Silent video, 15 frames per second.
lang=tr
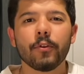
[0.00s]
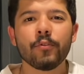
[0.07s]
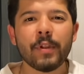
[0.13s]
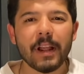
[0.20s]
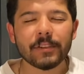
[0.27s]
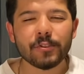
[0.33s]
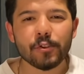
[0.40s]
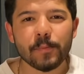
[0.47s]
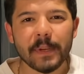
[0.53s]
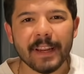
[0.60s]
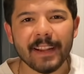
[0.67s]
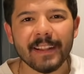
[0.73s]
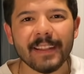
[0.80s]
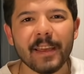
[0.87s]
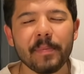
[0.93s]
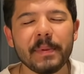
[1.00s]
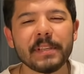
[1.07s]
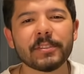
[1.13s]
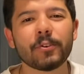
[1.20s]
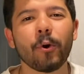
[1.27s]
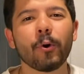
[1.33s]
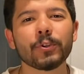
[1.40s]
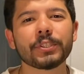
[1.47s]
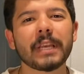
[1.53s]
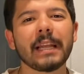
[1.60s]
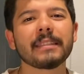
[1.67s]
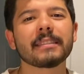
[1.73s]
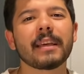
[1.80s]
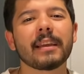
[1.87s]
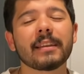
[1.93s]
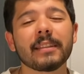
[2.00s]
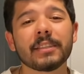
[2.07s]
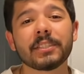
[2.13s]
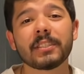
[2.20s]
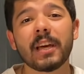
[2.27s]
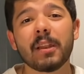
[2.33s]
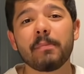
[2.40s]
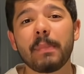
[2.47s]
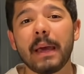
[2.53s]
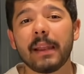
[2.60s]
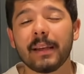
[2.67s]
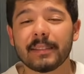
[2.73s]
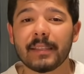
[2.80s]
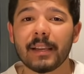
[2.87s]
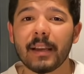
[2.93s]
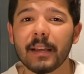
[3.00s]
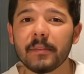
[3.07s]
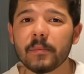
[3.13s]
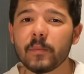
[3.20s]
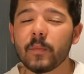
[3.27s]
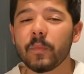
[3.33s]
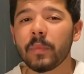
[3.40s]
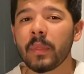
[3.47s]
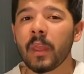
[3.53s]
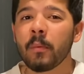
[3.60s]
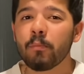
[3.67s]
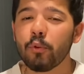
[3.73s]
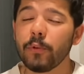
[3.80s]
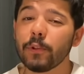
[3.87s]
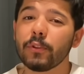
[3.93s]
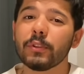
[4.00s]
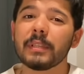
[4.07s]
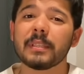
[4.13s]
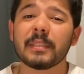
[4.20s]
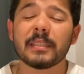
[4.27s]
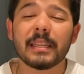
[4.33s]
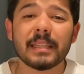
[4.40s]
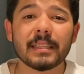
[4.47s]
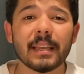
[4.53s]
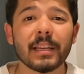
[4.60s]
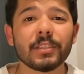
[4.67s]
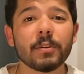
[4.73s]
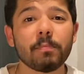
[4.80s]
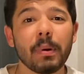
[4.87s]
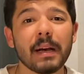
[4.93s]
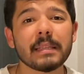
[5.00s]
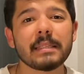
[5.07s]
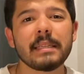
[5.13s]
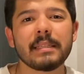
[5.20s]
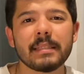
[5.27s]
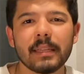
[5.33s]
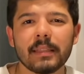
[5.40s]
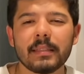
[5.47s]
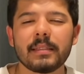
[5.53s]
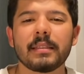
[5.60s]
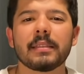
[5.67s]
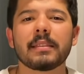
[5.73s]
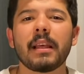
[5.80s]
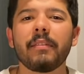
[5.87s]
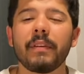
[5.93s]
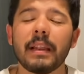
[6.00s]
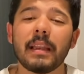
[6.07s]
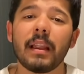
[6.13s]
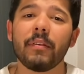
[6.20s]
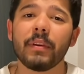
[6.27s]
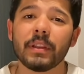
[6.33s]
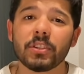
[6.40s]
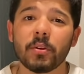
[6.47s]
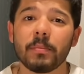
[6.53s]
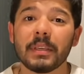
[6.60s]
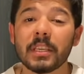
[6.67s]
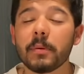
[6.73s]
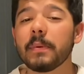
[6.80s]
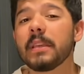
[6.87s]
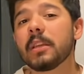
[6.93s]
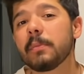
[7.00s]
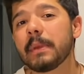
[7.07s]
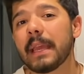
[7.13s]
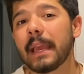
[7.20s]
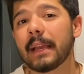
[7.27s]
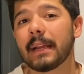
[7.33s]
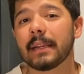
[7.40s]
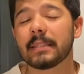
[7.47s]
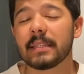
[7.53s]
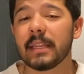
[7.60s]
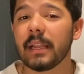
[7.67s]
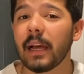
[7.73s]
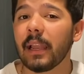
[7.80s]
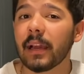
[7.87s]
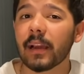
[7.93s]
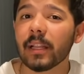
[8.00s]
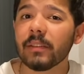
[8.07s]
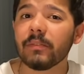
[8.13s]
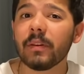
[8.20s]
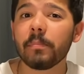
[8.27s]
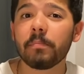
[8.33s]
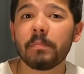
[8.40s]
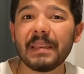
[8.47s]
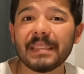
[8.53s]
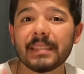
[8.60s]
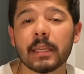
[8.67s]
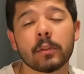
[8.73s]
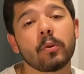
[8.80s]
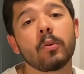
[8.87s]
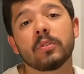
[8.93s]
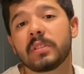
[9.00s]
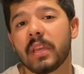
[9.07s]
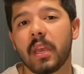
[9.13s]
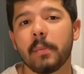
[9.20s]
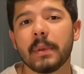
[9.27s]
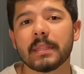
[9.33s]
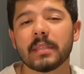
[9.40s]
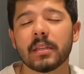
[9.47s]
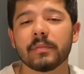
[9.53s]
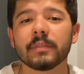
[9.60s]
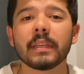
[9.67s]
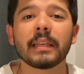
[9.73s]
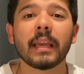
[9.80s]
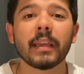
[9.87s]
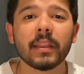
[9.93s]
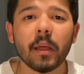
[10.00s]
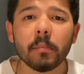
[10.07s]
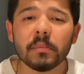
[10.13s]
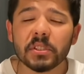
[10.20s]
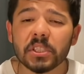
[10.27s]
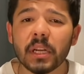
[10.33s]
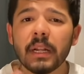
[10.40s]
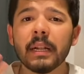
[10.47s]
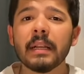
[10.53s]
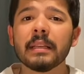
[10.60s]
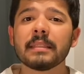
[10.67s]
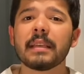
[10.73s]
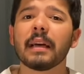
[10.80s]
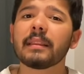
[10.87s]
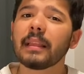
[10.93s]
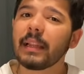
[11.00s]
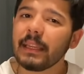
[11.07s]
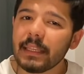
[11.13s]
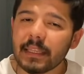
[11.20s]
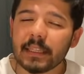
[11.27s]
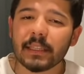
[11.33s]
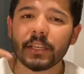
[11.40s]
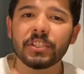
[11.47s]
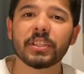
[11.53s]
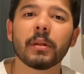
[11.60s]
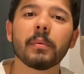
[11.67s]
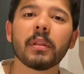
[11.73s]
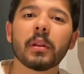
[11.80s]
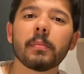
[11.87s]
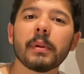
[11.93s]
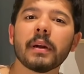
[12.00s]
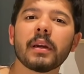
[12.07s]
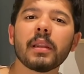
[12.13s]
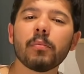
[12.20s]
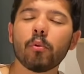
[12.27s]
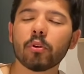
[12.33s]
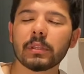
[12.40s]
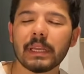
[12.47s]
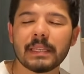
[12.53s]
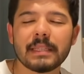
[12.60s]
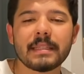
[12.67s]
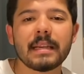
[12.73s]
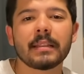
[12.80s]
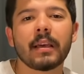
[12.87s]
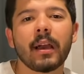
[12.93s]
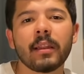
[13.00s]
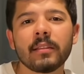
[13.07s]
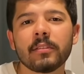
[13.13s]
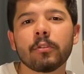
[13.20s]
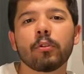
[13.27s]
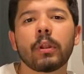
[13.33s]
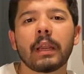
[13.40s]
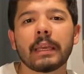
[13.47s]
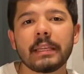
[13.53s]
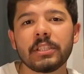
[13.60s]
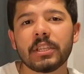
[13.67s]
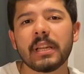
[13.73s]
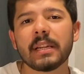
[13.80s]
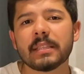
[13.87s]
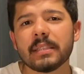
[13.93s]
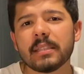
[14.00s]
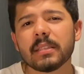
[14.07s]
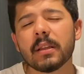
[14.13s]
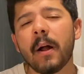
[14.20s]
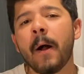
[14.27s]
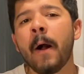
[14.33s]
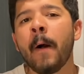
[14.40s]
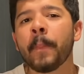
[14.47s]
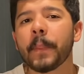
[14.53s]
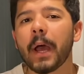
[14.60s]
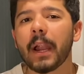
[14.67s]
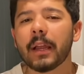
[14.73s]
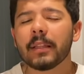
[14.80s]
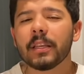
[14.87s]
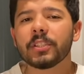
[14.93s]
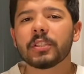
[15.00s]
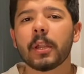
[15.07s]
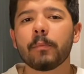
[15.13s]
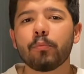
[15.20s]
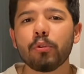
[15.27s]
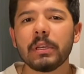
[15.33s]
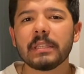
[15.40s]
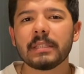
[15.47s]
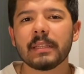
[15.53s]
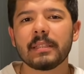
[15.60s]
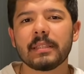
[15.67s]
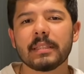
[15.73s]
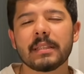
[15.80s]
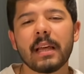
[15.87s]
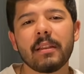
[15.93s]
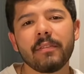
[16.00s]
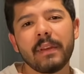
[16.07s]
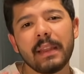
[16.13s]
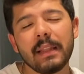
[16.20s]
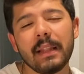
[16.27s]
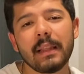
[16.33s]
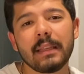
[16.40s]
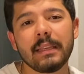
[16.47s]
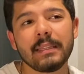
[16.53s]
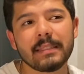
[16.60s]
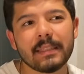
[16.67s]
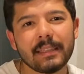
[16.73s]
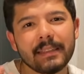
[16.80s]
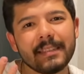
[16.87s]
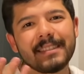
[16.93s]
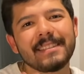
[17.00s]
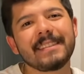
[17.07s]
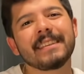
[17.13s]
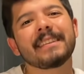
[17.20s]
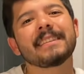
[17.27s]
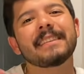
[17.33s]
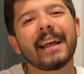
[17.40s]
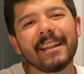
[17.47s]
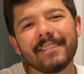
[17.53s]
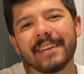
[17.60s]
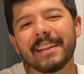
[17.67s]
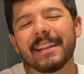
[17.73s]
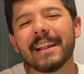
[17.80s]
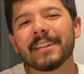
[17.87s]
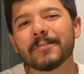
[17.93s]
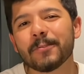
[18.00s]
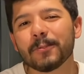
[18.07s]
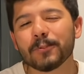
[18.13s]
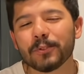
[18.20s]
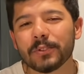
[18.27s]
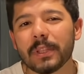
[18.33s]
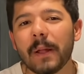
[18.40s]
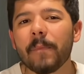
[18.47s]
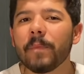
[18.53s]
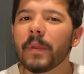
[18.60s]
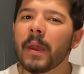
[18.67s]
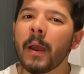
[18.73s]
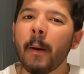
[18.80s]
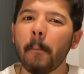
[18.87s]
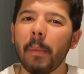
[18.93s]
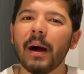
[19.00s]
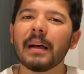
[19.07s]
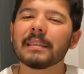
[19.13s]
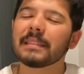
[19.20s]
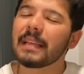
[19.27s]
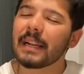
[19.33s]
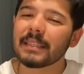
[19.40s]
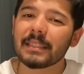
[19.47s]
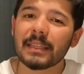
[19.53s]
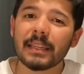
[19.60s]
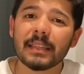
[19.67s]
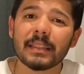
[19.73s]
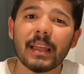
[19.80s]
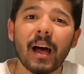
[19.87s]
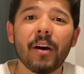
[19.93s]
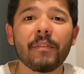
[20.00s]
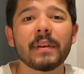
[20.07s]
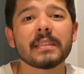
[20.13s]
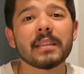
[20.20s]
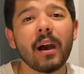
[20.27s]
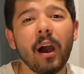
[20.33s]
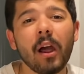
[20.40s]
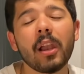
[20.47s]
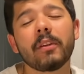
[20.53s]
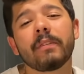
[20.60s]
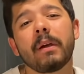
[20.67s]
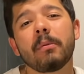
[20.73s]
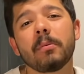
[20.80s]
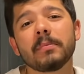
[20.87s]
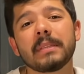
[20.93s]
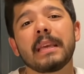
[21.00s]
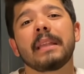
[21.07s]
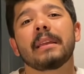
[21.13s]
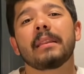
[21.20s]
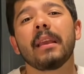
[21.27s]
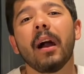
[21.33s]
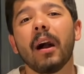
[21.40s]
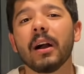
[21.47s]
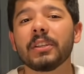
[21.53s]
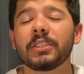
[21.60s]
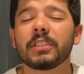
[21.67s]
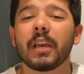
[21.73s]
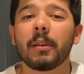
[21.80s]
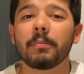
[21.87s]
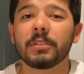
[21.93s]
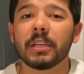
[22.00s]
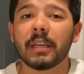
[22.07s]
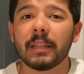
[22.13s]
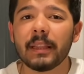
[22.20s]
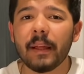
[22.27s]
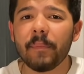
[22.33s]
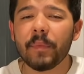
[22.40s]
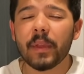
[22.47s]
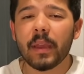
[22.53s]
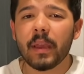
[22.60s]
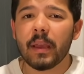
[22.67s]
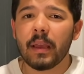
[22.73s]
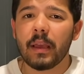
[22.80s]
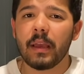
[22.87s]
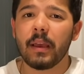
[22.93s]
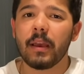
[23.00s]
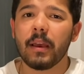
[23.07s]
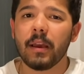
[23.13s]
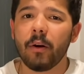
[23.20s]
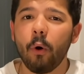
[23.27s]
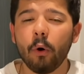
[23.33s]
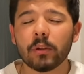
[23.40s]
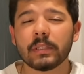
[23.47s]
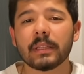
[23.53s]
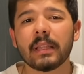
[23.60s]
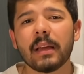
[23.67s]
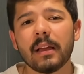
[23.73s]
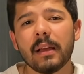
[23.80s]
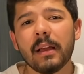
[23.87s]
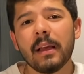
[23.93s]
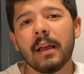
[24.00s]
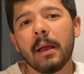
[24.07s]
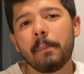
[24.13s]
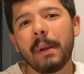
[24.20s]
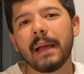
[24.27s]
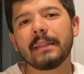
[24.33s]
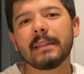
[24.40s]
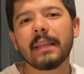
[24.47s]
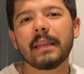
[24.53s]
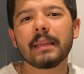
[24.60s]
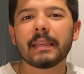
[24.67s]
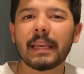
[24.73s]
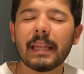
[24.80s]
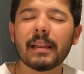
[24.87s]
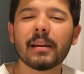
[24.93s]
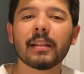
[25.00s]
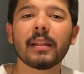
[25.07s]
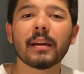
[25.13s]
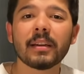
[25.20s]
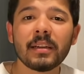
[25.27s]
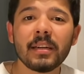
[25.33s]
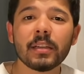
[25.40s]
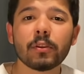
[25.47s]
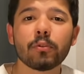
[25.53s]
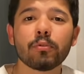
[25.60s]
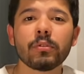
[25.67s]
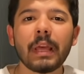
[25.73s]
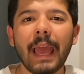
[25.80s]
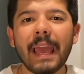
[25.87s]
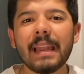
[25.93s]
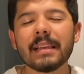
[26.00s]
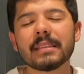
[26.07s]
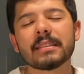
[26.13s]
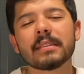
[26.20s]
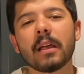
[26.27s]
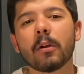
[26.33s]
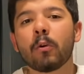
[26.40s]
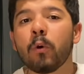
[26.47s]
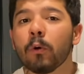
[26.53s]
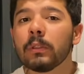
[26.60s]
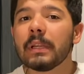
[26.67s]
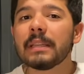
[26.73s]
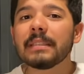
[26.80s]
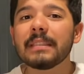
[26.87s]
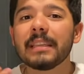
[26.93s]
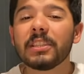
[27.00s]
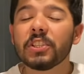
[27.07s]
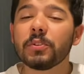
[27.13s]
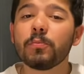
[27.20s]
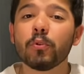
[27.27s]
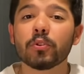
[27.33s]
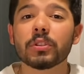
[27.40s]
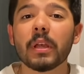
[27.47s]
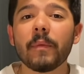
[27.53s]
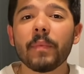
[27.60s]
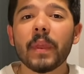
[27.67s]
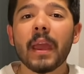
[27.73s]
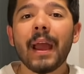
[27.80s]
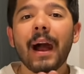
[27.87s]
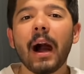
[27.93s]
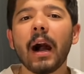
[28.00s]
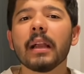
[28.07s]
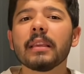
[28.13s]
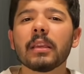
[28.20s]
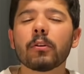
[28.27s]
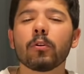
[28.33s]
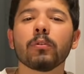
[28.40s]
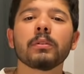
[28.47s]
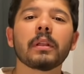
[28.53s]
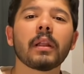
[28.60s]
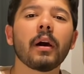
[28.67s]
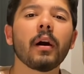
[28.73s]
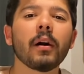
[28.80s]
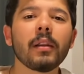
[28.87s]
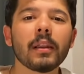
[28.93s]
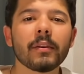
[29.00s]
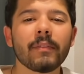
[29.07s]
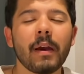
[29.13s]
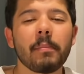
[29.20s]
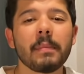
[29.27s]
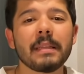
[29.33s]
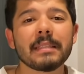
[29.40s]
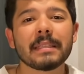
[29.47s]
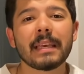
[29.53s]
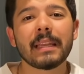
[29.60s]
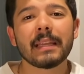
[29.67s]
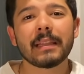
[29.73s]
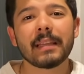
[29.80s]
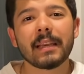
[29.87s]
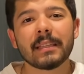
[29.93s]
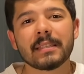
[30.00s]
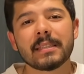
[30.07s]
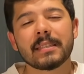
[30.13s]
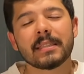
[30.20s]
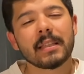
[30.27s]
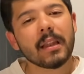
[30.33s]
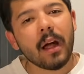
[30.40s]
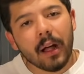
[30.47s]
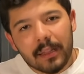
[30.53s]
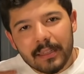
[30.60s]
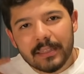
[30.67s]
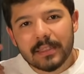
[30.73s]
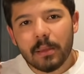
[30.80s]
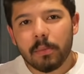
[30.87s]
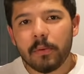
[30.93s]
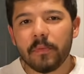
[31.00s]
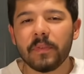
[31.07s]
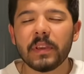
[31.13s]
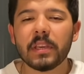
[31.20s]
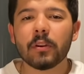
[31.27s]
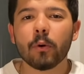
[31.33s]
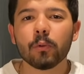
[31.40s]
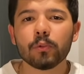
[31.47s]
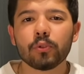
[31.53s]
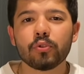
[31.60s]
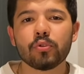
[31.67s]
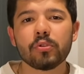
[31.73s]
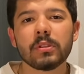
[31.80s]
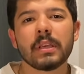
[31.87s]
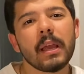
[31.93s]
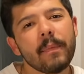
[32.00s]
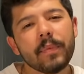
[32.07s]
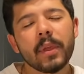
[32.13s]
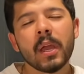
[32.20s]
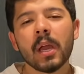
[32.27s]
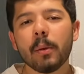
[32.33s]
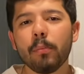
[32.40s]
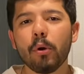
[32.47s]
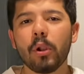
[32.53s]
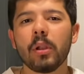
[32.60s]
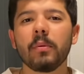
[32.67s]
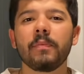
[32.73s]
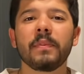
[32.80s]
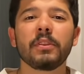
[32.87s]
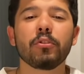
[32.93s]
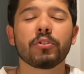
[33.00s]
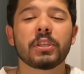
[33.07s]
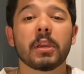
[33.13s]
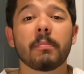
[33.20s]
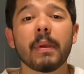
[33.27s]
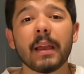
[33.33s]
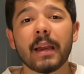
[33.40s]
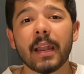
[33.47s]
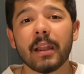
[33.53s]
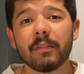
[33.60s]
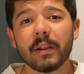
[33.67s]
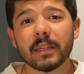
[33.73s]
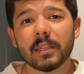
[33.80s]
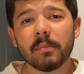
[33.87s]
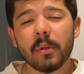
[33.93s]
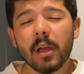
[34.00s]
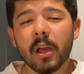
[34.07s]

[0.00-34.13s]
Üniversite 101 kanalına hepiniz hoş geldiniz arkadaşlar. Ben Atakan. Bu videoda sizlere sadece bazı istatistiksel veriler vereceğim. 2020 YKS ile alakalı ve bizzat ÖSYM tarafından yayınlanmış. Zaten linkini de açıklamalara bırakırım. Oradan sizler de ayrıntılı olarak incelersiniz. Arkadaşlar bu istatistikler veri, istatistiksel veriler sonucunda bazı derslere daha fazla ağırlık vermemiz gerektiği aşikar bir şekilde e, ortada. Ben de geri kalan 40 günde en azından konularınız yetişmiyorsa hangi konulara ağırlık vermeniz gerektiği açısından aklınızda bir fikir oluşsun diye böyle bir video çekmeye karar verdim.